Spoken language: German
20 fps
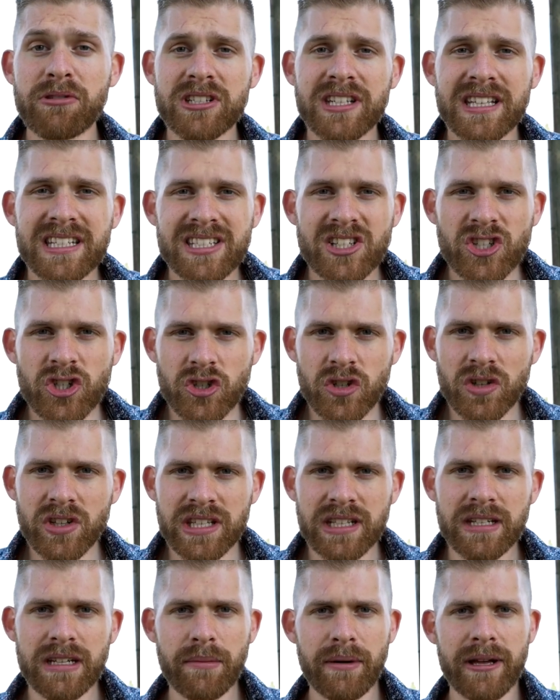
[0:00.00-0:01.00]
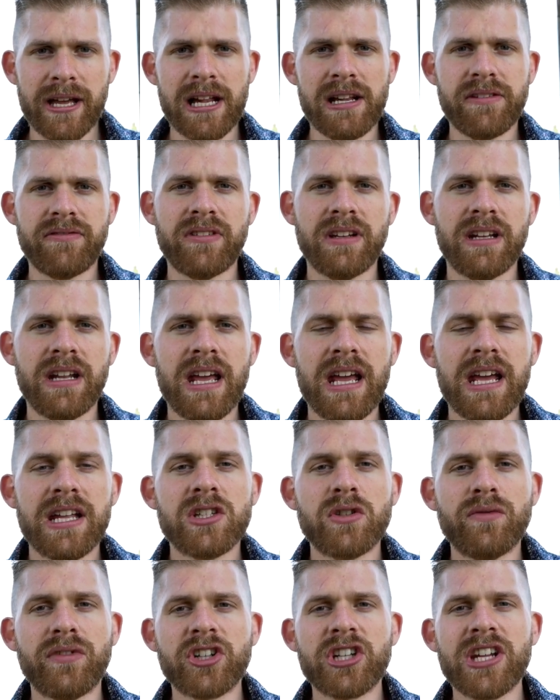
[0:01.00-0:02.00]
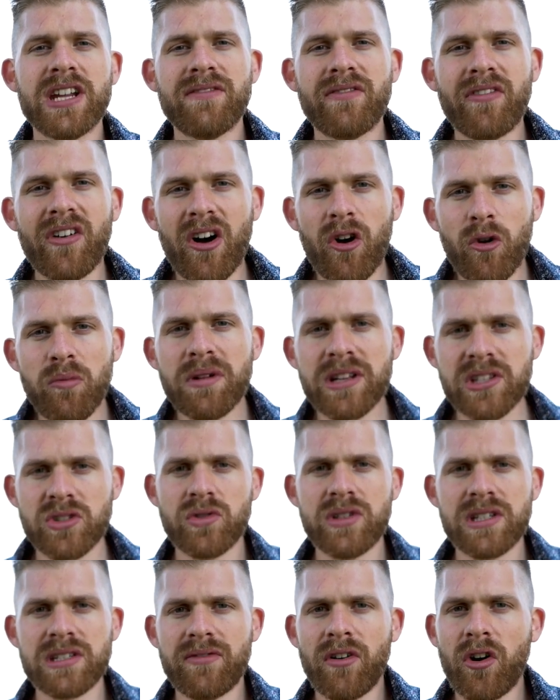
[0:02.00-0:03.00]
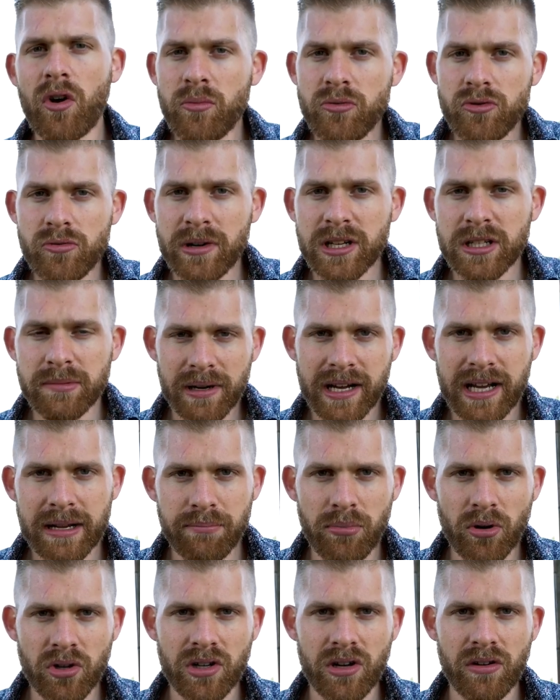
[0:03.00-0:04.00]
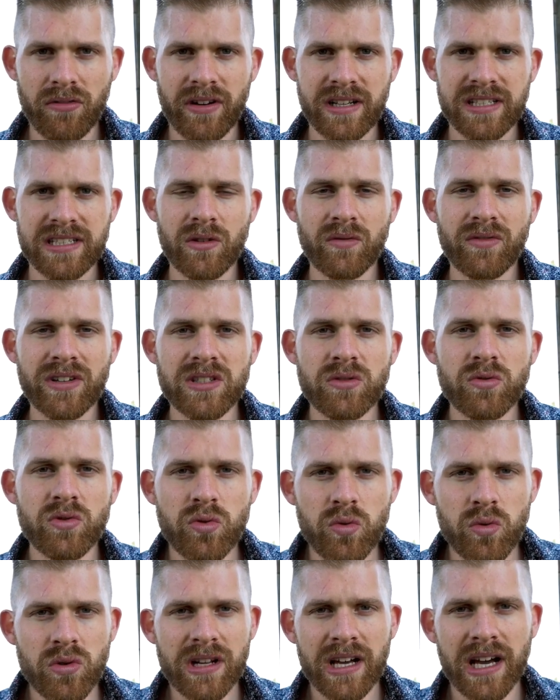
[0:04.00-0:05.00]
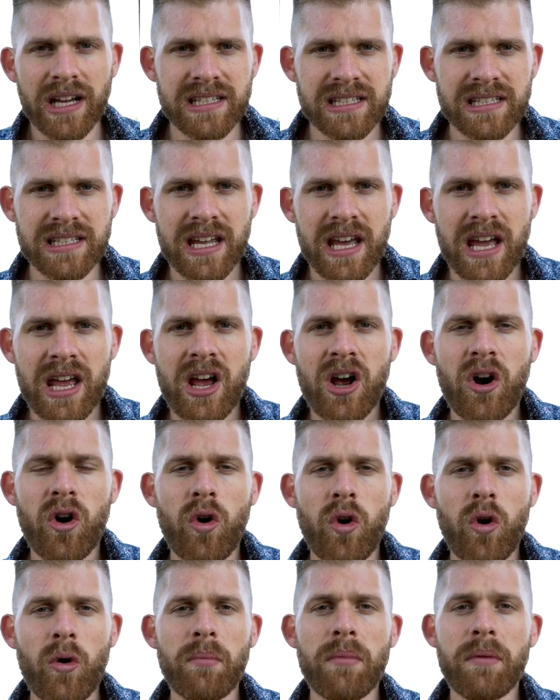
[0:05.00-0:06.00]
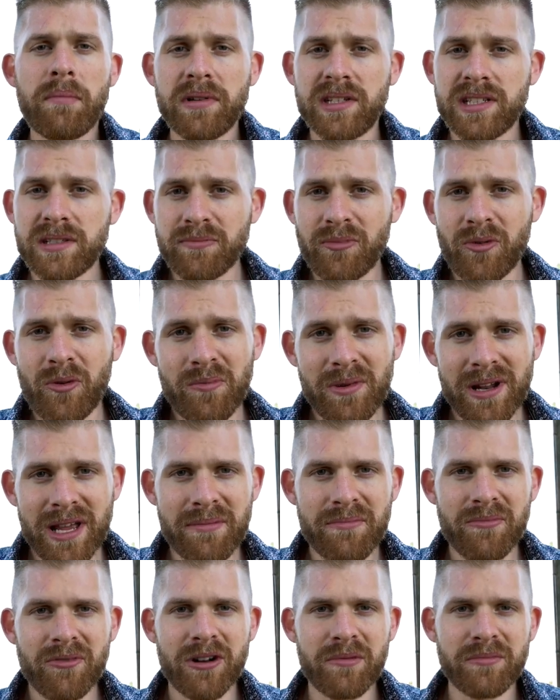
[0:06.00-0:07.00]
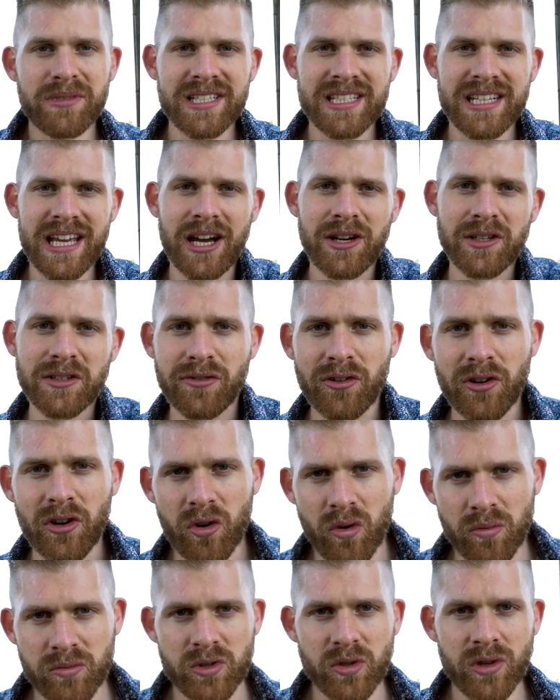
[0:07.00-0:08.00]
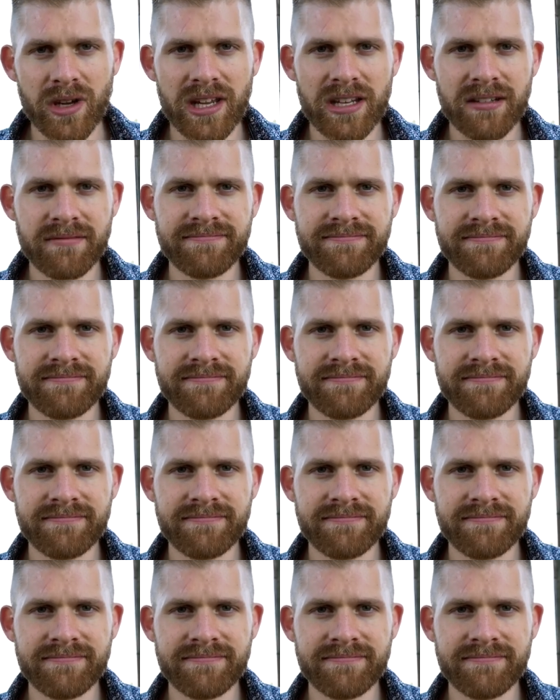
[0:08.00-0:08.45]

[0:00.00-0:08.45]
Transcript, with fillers: möchte jetzt ein Stückchen dabei helfen, zu verstehen, warum das so ist, warum du manchmal keinen Bock drauf hast und was du tun kannst, um mit diesem Problem oder mit dieser Herausforderung umzugehen.